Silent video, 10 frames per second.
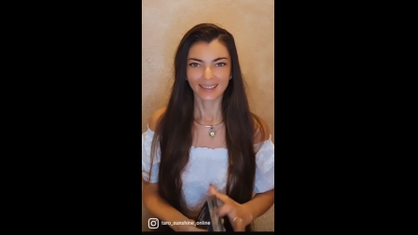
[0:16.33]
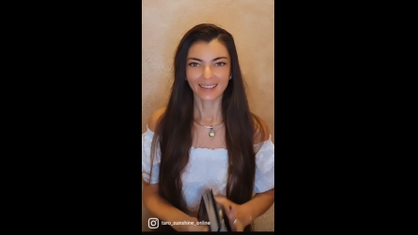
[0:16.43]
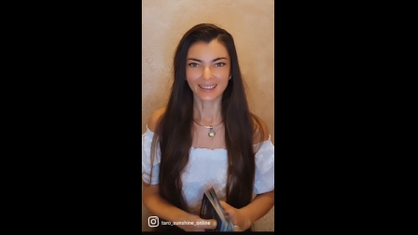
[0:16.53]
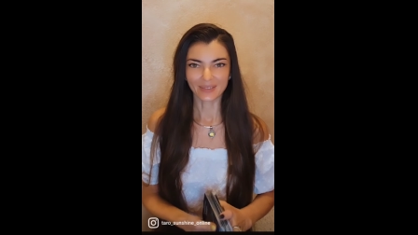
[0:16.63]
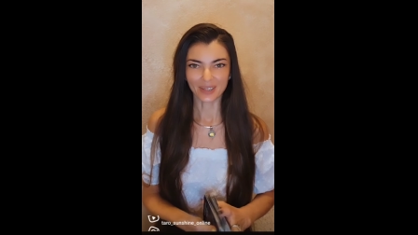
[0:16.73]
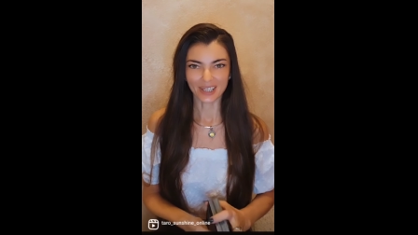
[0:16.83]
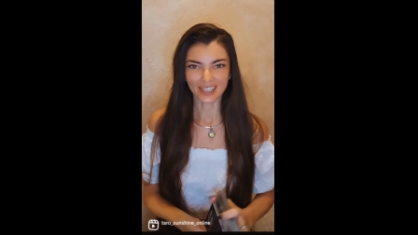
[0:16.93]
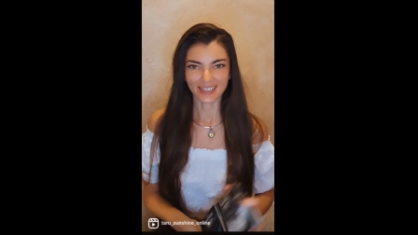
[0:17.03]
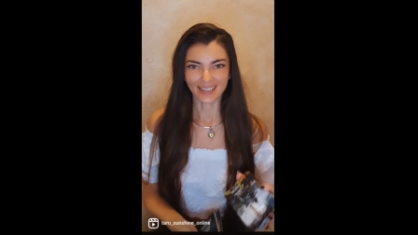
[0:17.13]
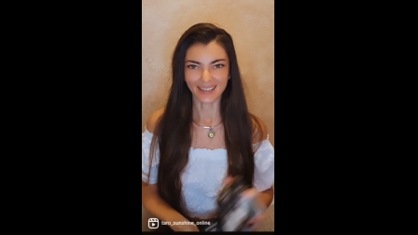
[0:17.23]
дата его
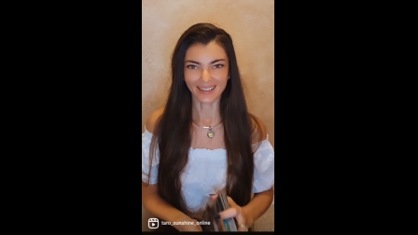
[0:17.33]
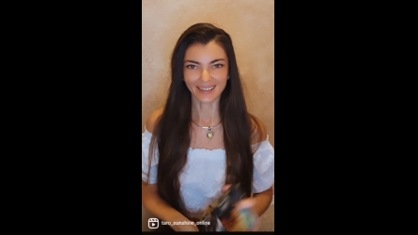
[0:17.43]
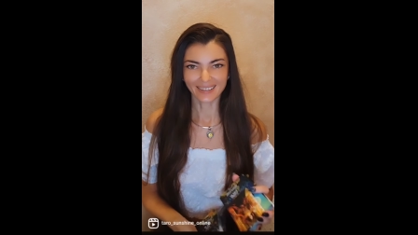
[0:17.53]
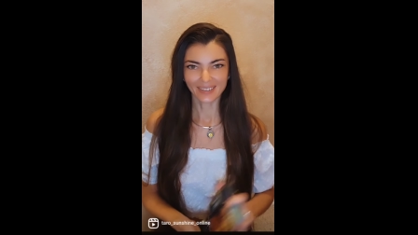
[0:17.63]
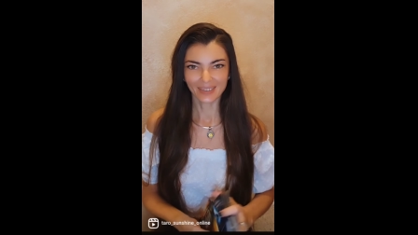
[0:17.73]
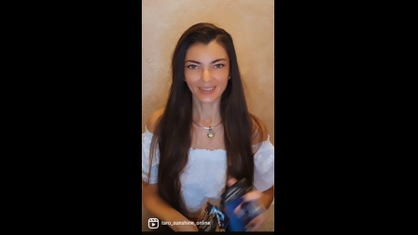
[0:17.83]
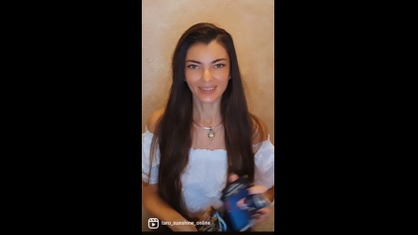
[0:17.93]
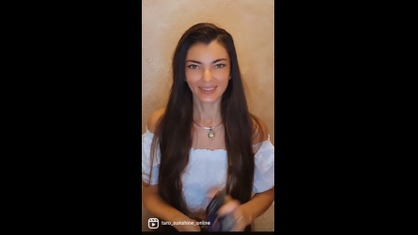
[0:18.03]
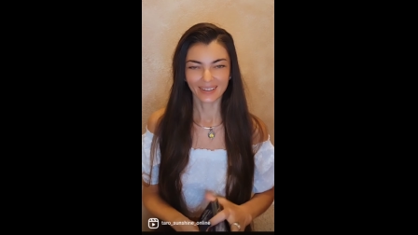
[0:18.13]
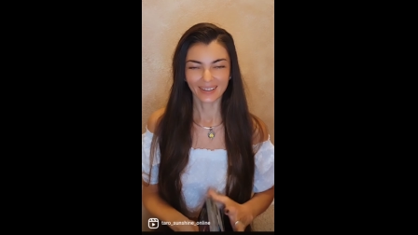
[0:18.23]
рождения
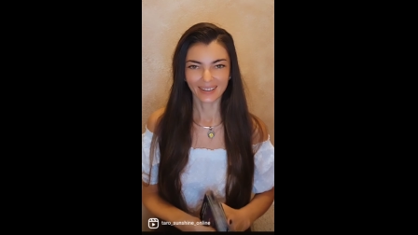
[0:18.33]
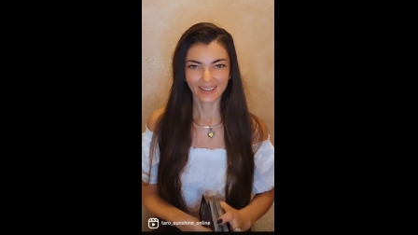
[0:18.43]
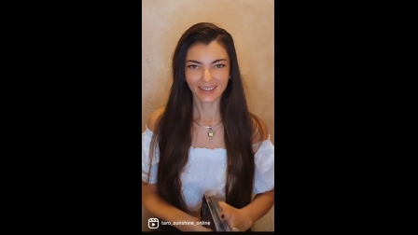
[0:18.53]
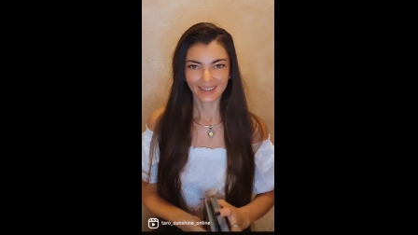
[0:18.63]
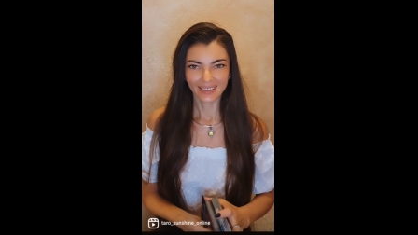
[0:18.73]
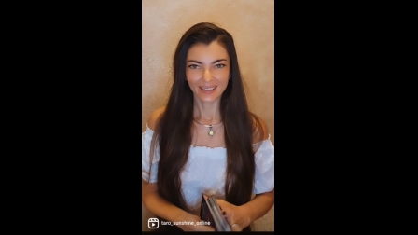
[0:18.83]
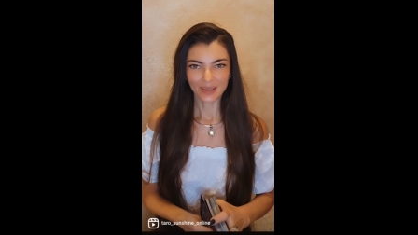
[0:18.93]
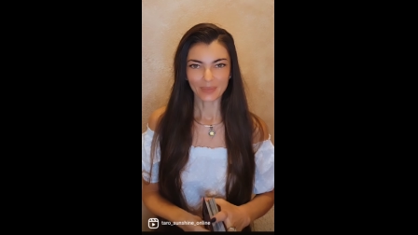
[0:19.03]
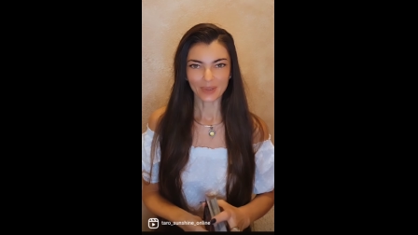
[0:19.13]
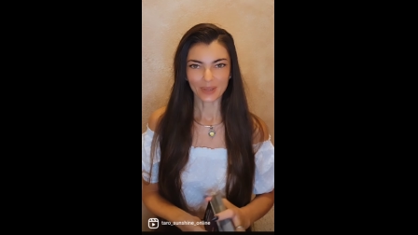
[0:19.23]

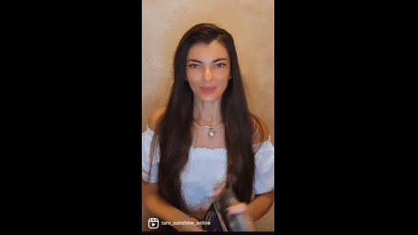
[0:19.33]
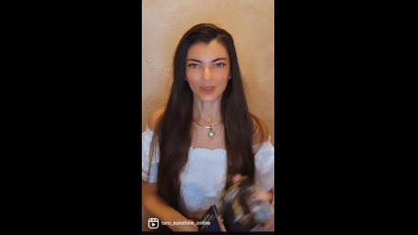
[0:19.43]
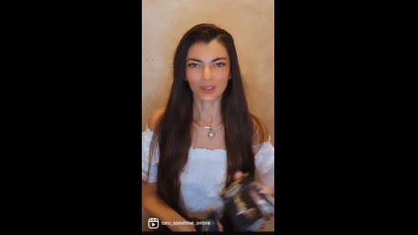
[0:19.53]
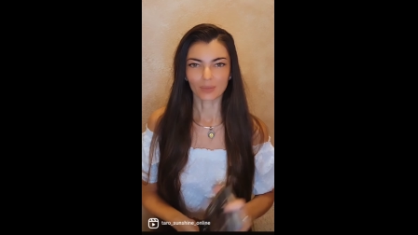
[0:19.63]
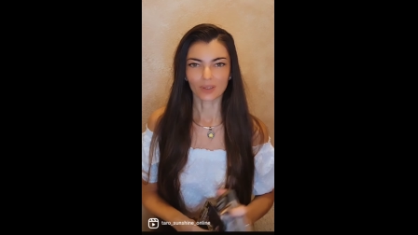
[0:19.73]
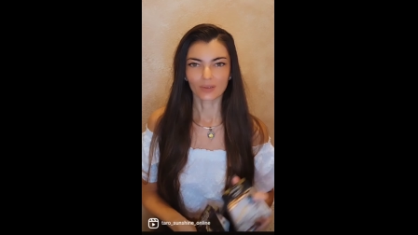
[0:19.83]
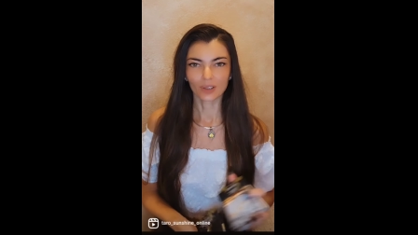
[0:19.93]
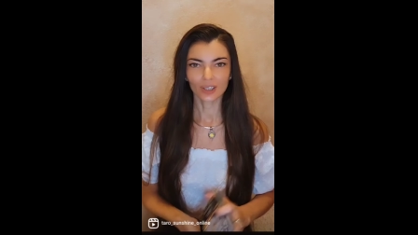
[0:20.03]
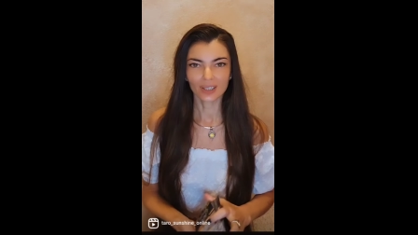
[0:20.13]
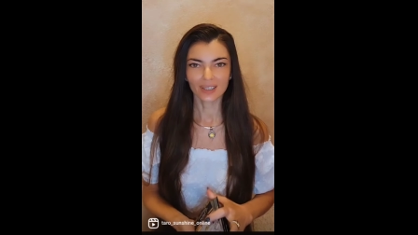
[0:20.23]
и посмотрим
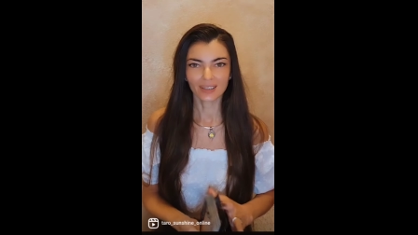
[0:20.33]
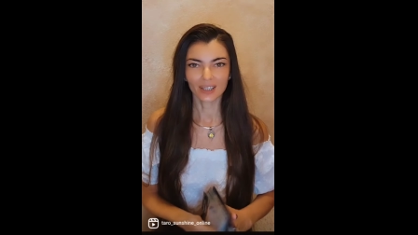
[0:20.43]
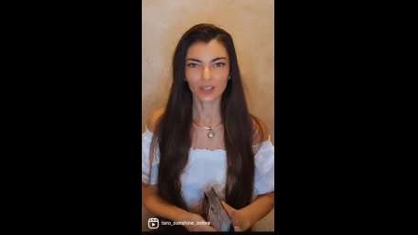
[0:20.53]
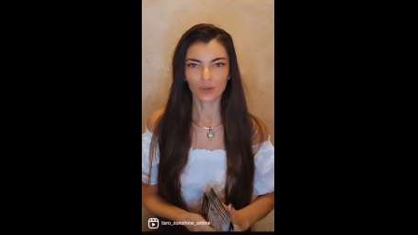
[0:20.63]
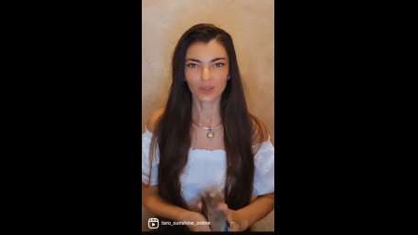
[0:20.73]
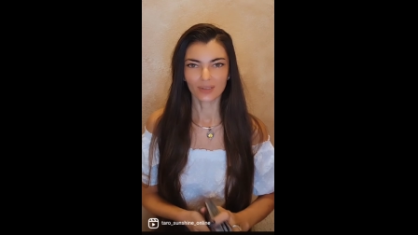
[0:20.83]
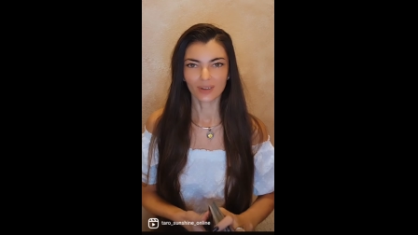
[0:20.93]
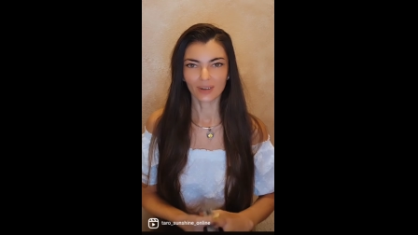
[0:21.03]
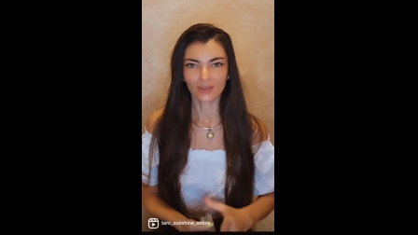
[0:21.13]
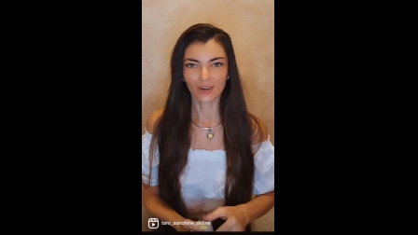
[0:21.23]
его истинные
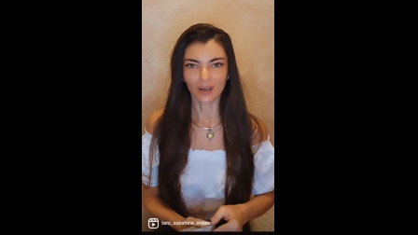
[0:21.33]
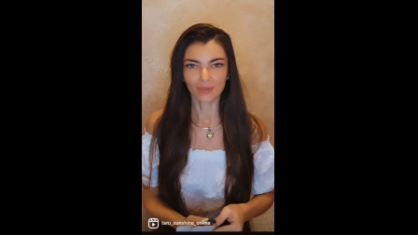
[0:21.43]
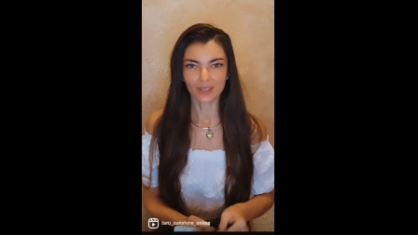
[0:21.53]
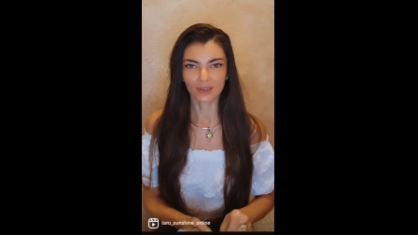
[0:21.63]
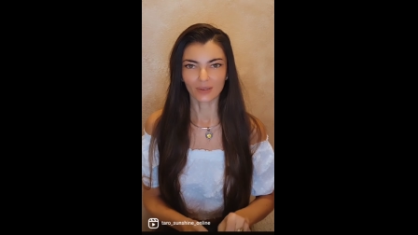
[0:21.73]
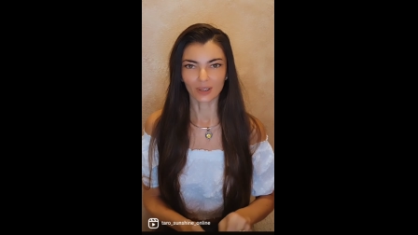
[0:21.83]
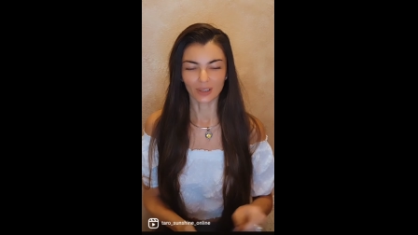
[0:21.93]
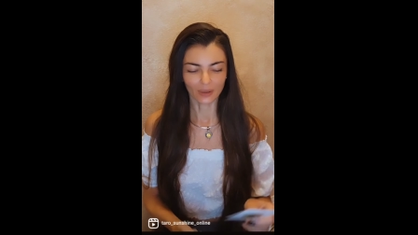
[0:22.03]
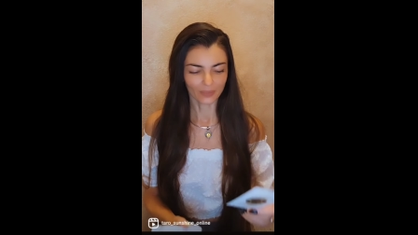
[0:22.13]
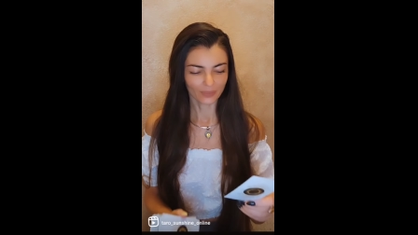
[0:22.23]
чувства к вам
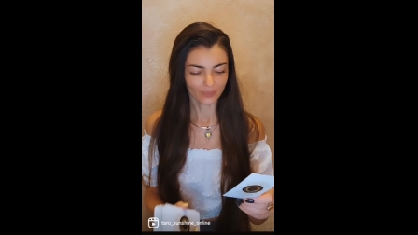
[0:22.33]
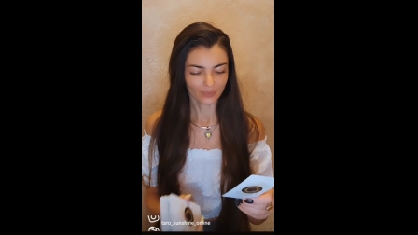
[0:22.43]
сегодня